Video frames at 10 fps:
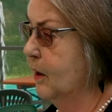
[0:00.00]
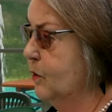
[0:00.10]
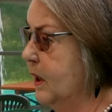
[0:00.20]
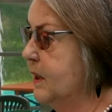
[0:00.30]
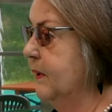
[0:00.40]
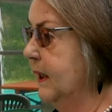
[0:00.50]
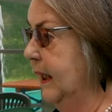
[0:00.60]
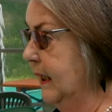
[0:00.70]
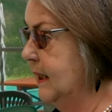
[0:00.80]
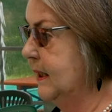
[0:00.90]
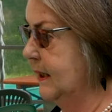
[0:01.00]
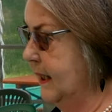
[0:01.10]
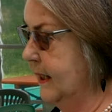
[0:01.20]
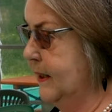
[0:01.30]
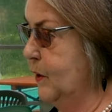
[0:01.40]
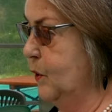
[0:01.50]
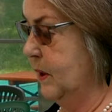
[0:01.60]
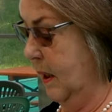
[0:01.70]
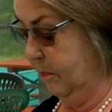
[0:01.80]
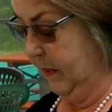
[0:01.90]
sodass wir dann endlich die Texte
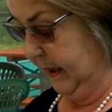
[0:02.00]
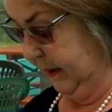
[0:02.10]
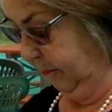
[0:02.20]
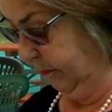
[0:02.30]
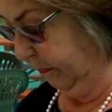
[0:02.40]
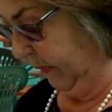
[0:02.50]
zusammen hatten.